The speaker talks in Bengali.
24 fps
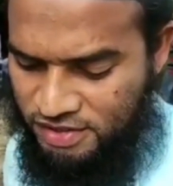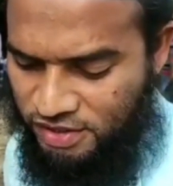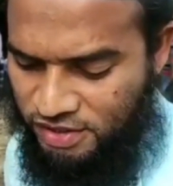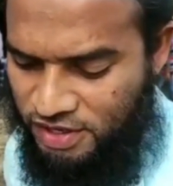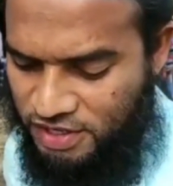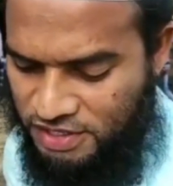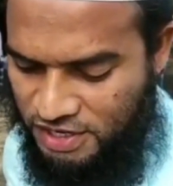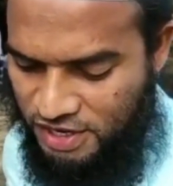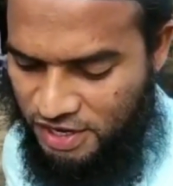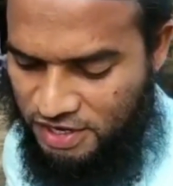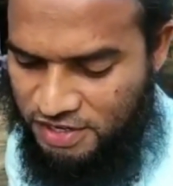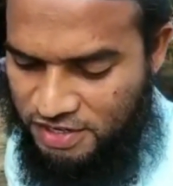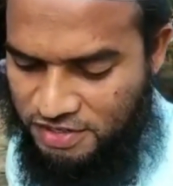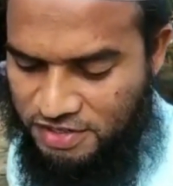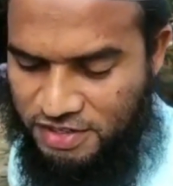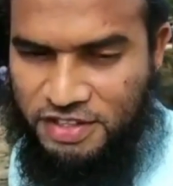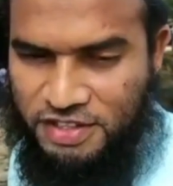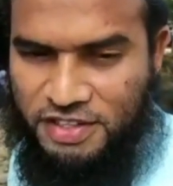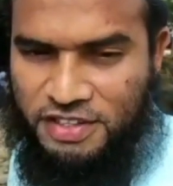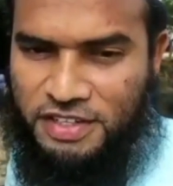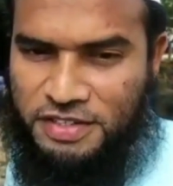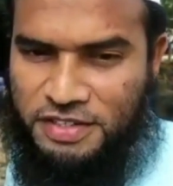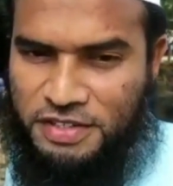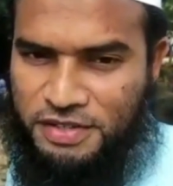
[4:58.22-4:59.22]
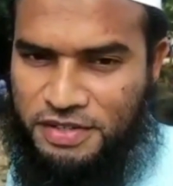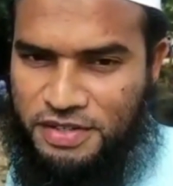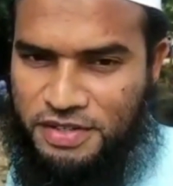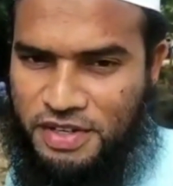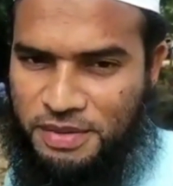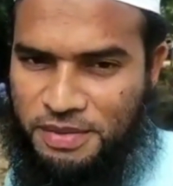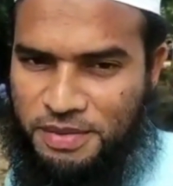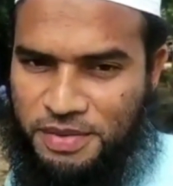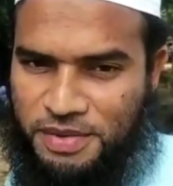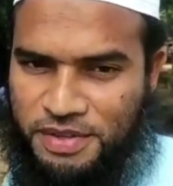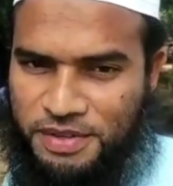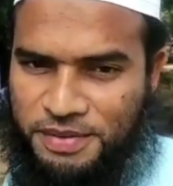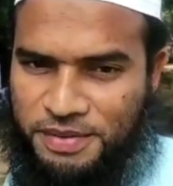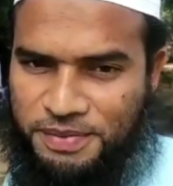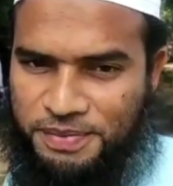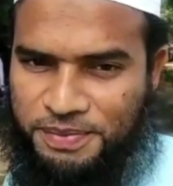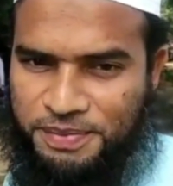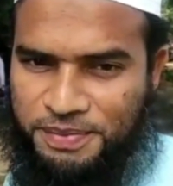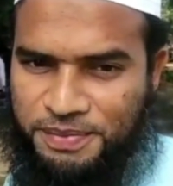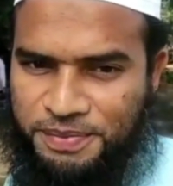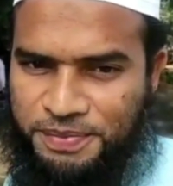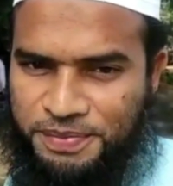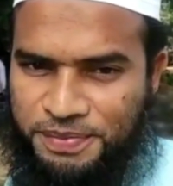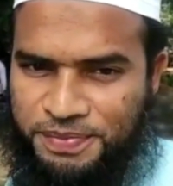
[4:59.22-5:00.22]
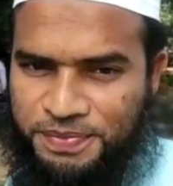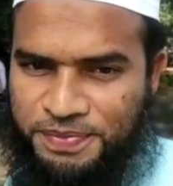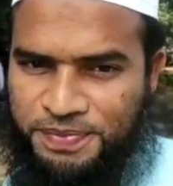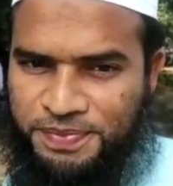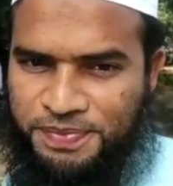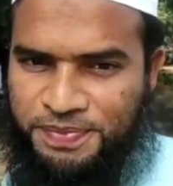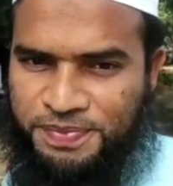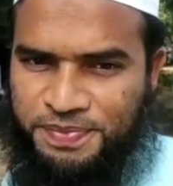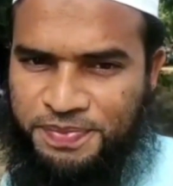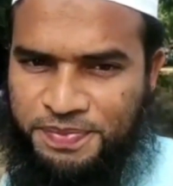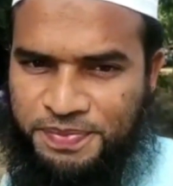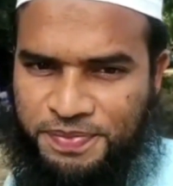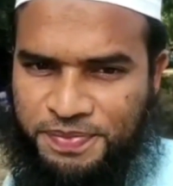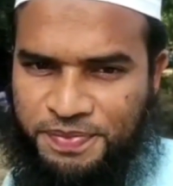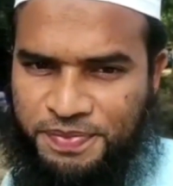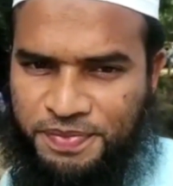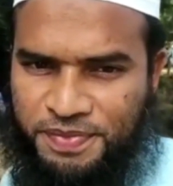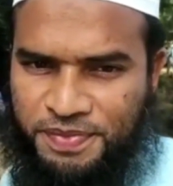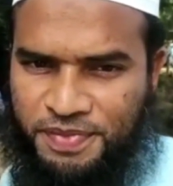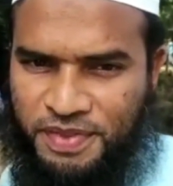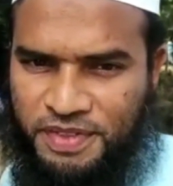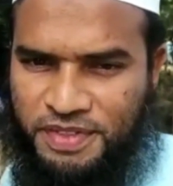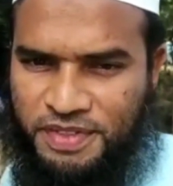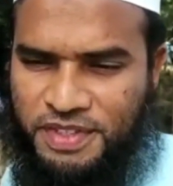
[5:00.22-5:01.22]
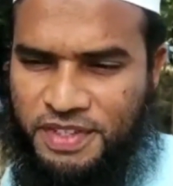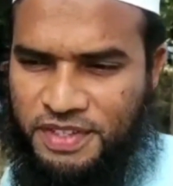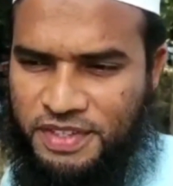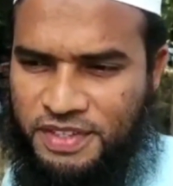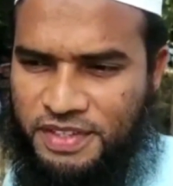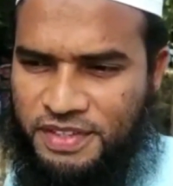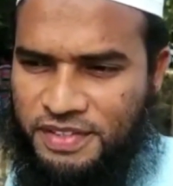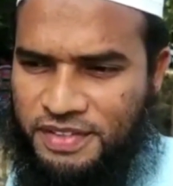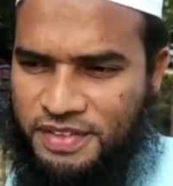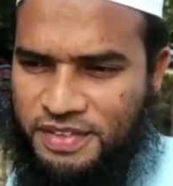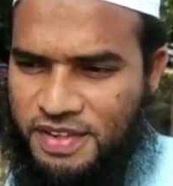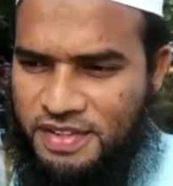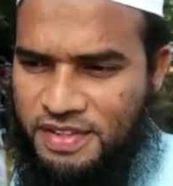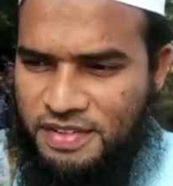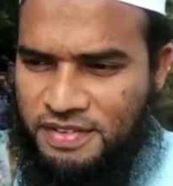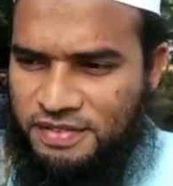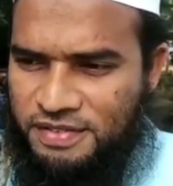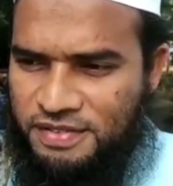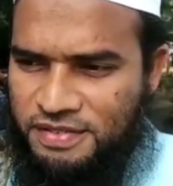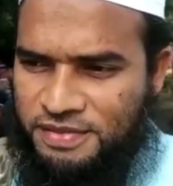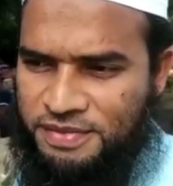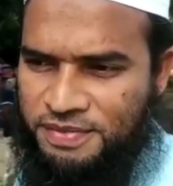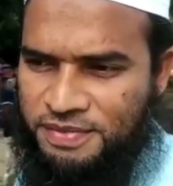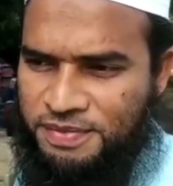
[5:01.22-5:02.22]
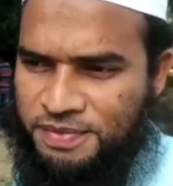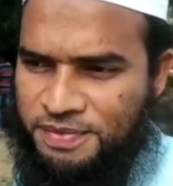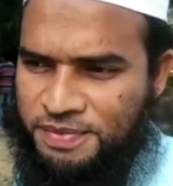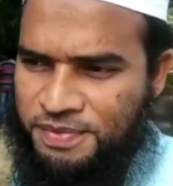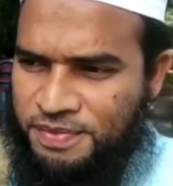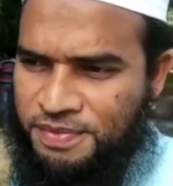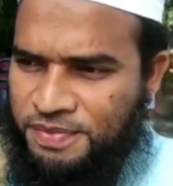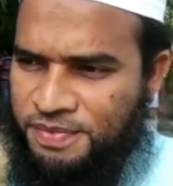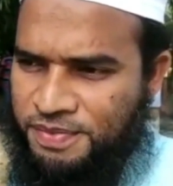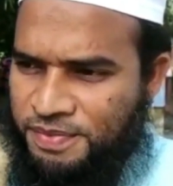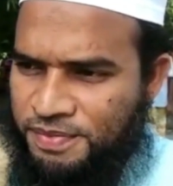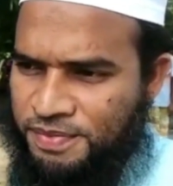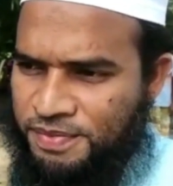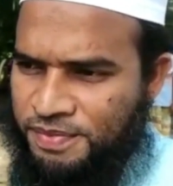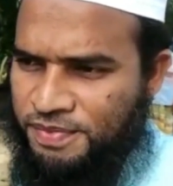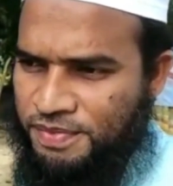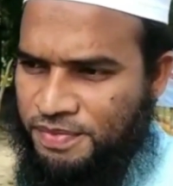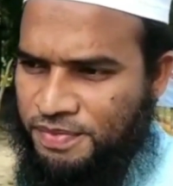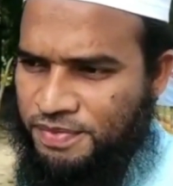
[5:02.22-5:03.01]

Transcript: সকাল সাড়ে সাতটার দিকে সাড়ে সাতটার দিকে জি এখানে কত বা